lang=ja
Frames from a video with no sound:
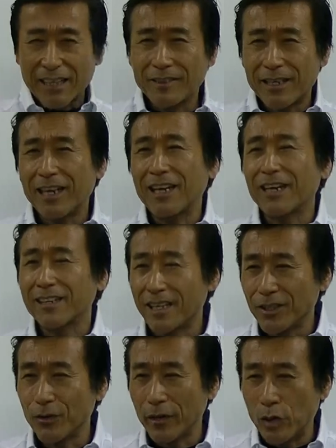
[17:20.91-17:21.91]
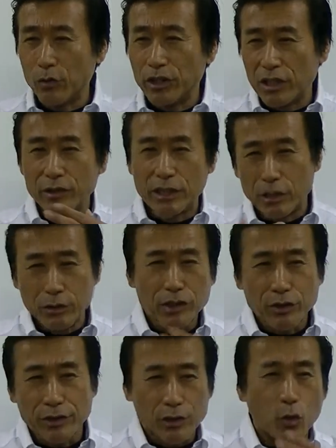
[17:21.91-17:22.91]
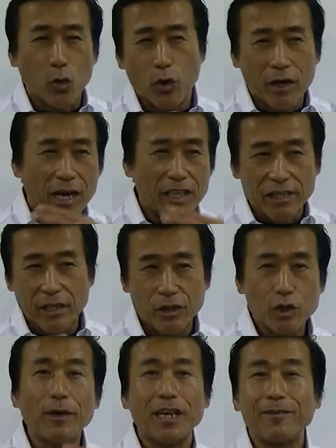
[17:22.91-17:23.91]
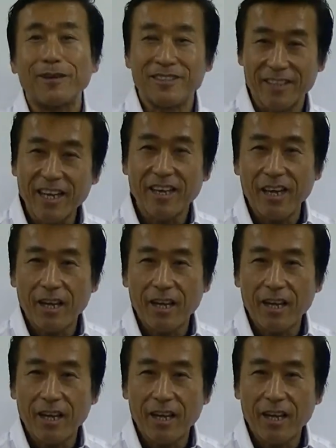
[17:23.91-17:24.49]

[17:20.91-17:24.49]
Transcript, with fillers: 立つ腹が立つとねうじうじうじうじ後悔してる人もありますね